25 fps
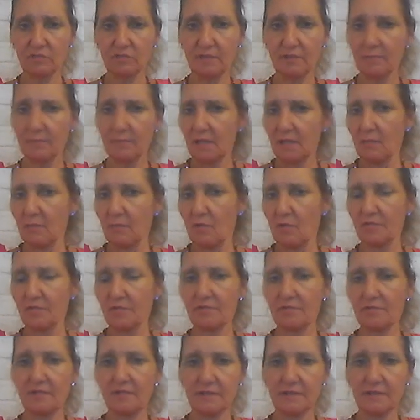weil mir eben
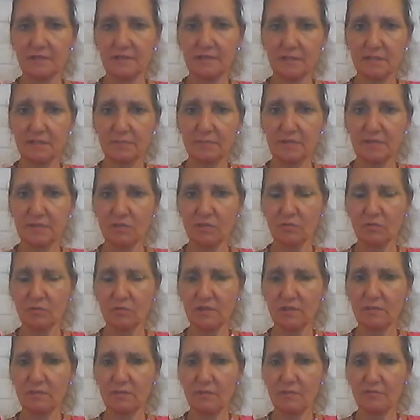aufgefallen ist, dass Beziehungen
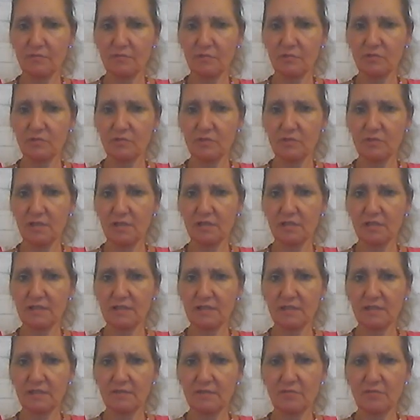nicht mehr funktionieren, dass
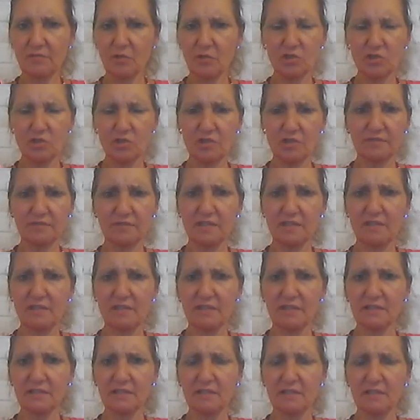irgendwie Freundschaften
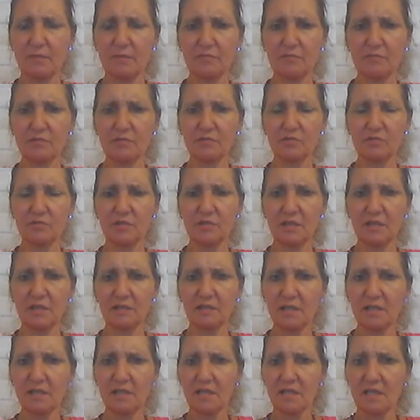teilweise nicht mehr
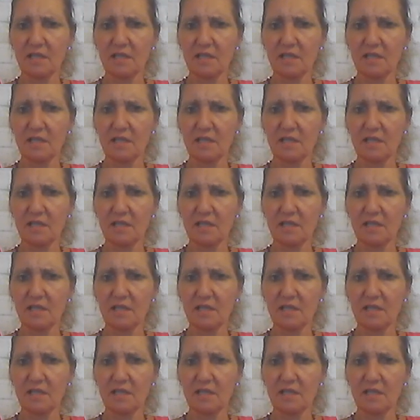funktionieren,